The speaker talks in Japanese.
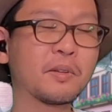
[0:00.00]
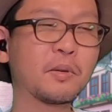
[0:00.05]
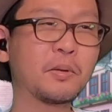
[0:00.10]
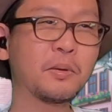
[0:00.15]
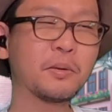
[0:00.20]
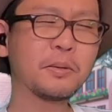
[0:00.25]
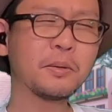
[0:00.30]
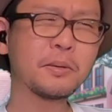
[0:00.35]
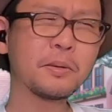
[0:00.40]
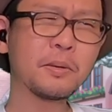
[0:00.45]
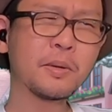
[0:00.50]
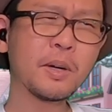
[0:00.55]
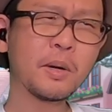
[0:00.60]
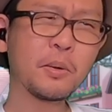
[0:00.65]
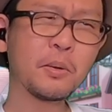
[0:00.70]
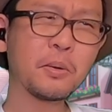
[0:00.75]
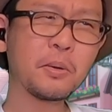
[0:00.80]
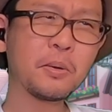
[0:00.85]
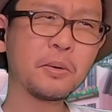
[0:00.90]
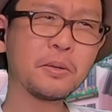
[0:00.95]
この子が
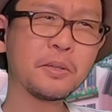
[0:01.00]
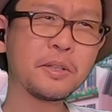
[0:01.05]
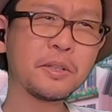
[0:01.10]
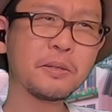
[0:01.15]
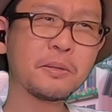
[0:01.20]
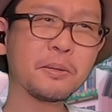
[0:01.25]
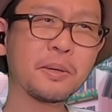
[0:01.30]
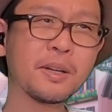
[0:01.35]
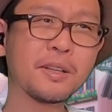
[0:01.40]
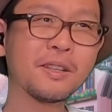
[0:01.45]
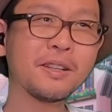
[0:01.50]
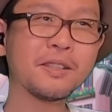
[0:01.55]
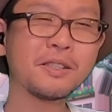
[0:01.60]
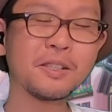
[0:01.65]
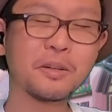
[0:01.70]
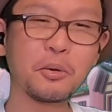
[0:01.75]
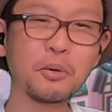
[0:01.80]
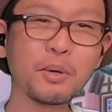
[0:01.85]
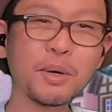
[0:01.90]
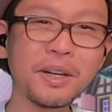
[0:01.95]
ここにいるとあれなん
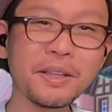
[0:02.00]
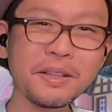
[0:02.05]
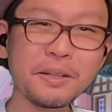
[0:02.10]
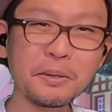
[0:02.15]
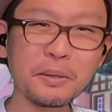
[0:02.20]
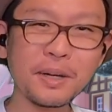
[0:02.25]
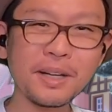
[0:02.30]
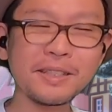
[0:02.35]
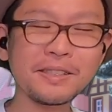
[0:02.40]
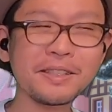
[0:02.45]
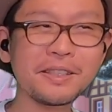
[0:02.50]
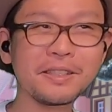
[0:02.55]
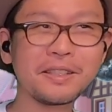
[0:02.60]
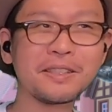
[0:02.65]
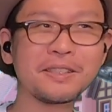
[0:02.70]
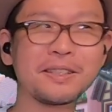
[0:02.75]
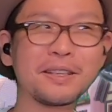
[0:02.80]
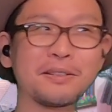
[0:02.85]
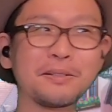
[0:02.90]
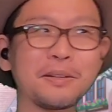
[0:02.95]
じゃ、お金を稼い
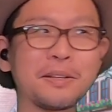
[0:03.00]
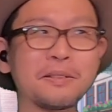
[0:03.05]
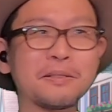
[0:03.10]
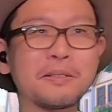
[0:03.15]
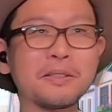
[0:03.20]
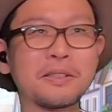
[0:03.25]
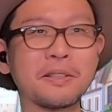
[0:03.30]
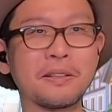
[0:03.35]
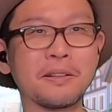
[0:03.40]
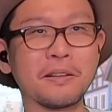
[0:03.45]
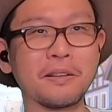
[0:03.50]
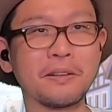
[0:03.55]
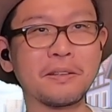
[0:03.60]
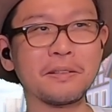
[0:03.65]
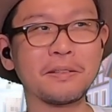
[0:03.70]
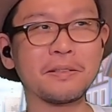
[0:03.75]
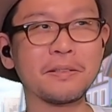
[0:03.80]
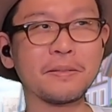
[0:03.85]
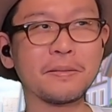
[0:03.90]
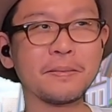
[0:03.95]
できてくれるんじゃないか
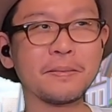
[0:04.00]
な。